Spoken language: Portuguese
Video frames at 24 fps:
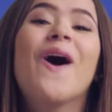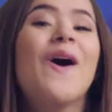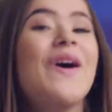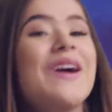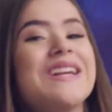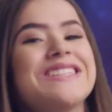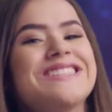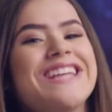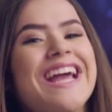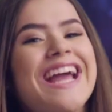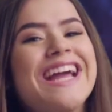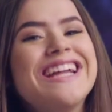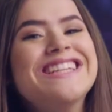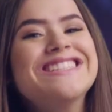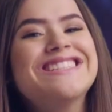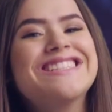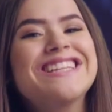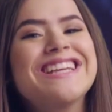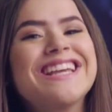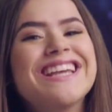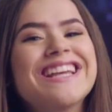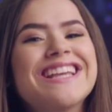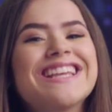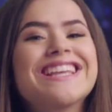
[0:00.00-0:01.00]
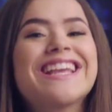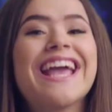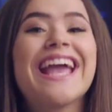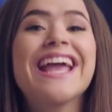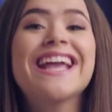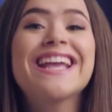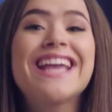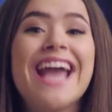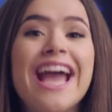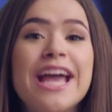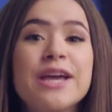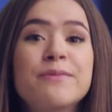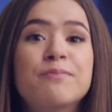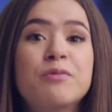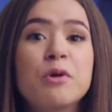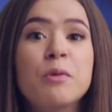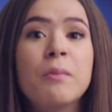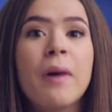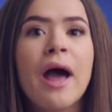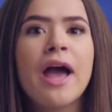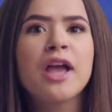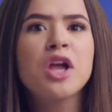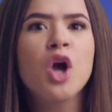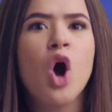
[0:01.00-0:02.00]
Oi, gente! Quem quer ir pro
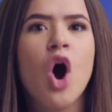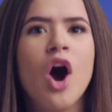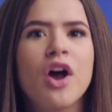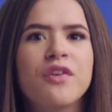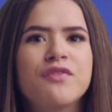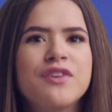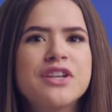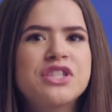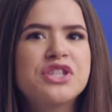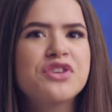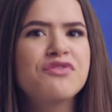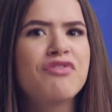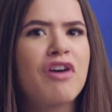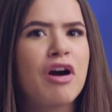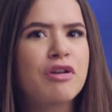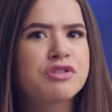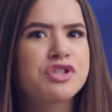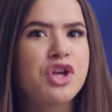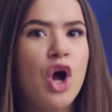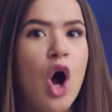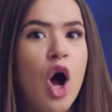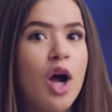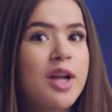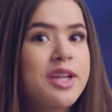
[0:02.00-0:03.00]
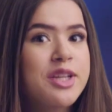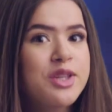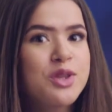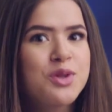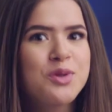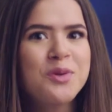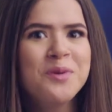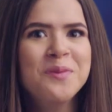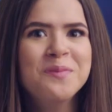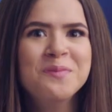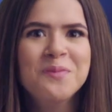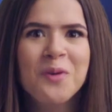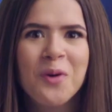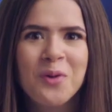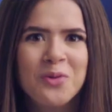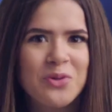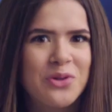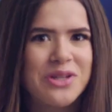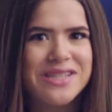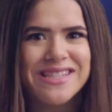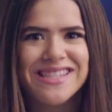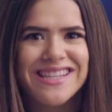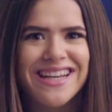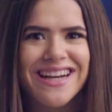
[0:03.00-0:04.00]
maior festival de rock do
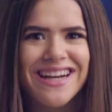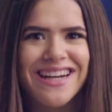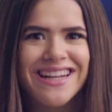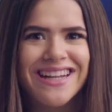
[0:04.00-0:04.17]
mundo esse